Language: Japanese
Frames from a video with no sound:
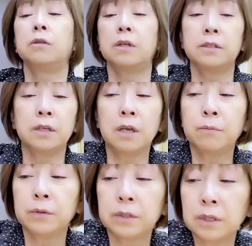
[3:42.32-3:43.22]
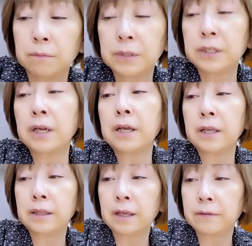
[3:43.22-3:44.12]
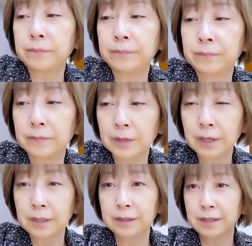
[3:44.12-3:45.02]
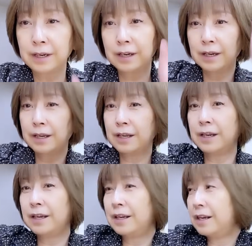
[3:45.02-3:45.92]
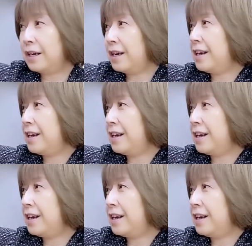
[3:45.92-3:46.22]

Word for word: んな成分に見せられて、タラララララララ